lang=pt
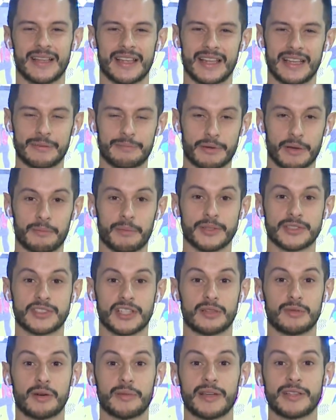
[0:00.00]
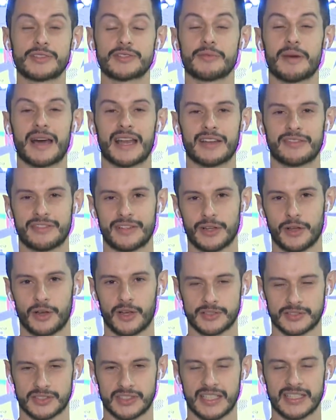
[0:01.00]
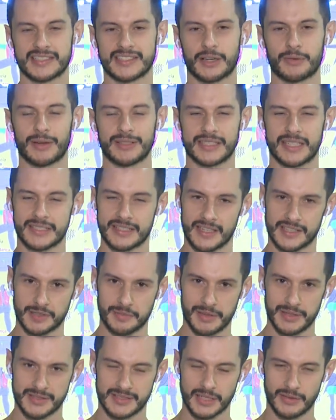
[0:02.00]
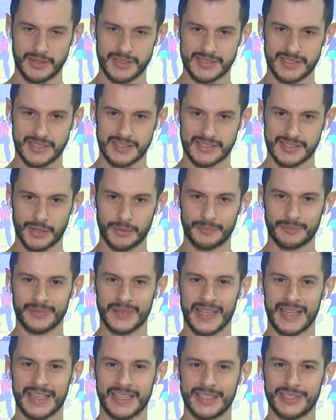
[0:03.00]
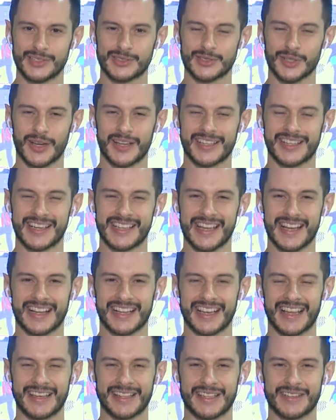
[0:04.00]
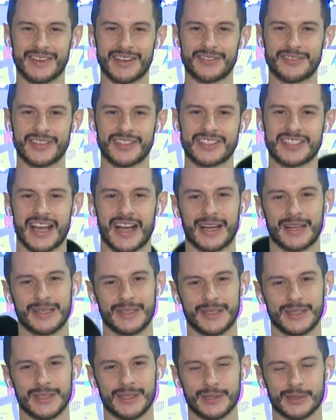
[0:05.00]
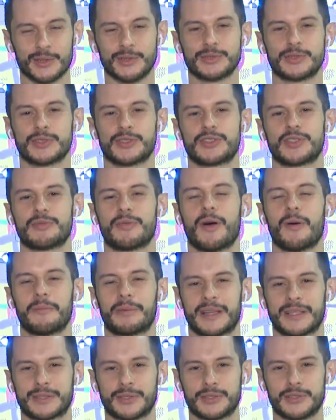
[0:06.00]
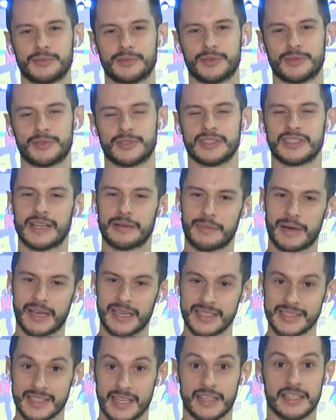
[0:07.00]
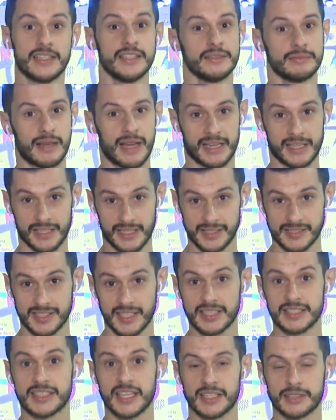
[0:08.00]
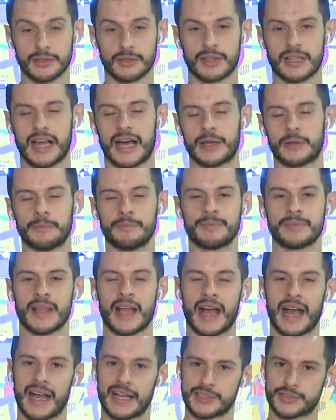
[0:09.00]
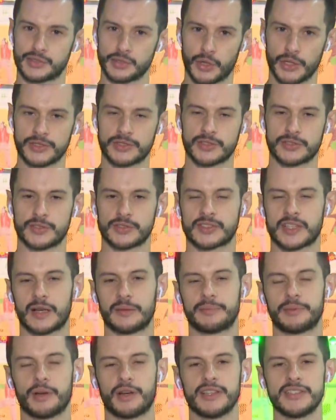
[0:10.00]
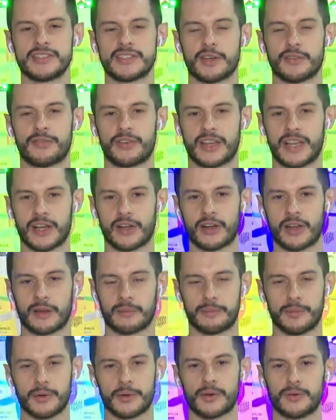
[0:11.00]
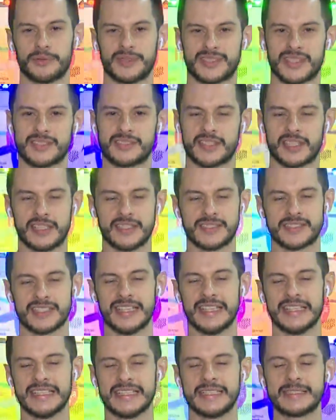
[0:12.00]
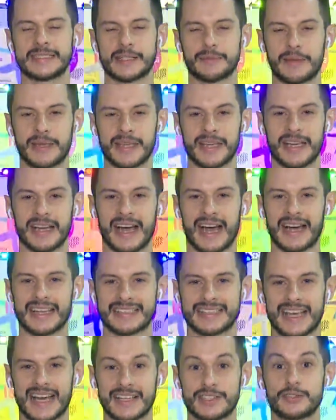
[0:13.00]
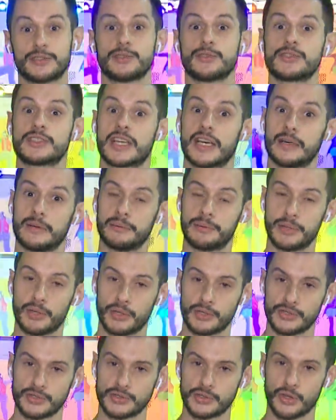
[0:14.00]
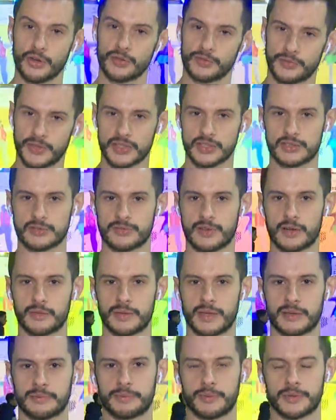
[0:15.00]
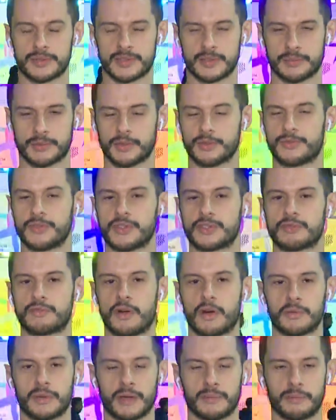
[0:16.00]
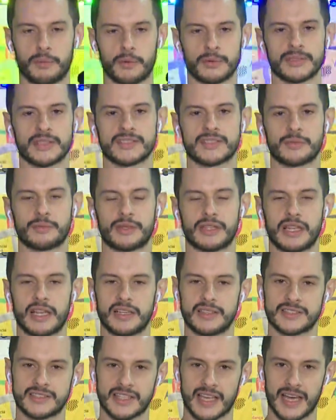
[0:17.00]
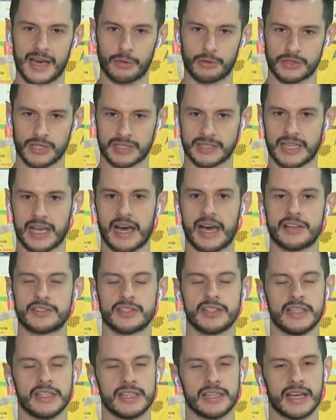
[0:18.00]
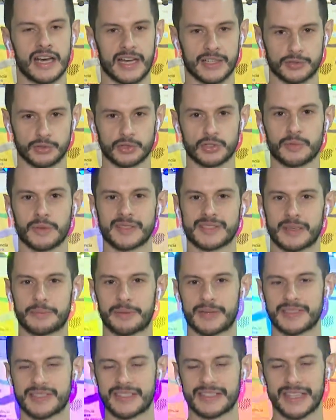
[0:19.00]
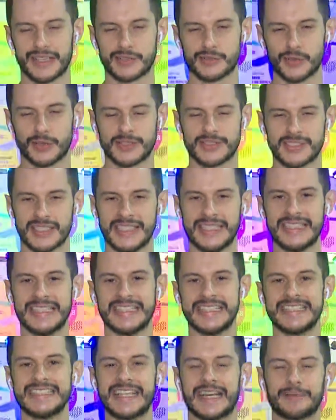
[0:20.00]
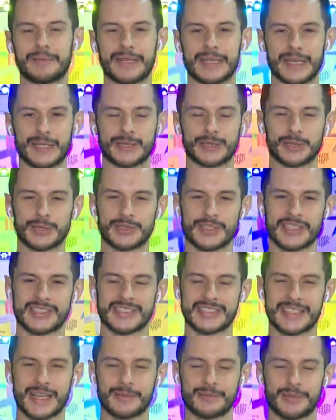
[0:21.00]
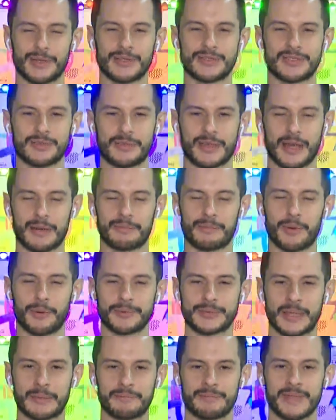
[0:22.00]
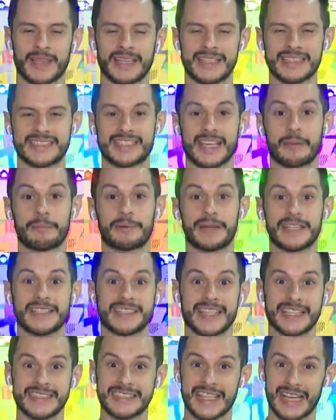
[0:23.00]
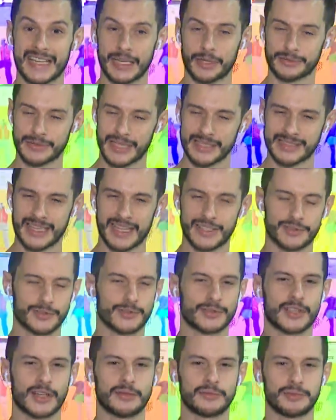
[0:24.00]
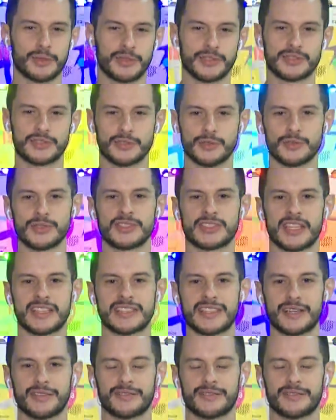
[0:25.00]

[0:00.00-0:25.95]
ele proporcionou momentos maravilhosos nessa né? 40 edição, essa edição histórica e é claro que vai fechar com tudo de bom para todo mundo. Ainda mais e acrescentando, claro, as noites dos campeões que eu falei agora há pouco, com Misadilis, e também a tarde dos campeões do Festival Meia Ponta, porque o Festival Meia Ponta, Sabrina, ele encerra hoje à tarde as últimas apresentações e amanhã todos esses campeões do Meia Ponta se apresentarão na tarde dos campeões no Centro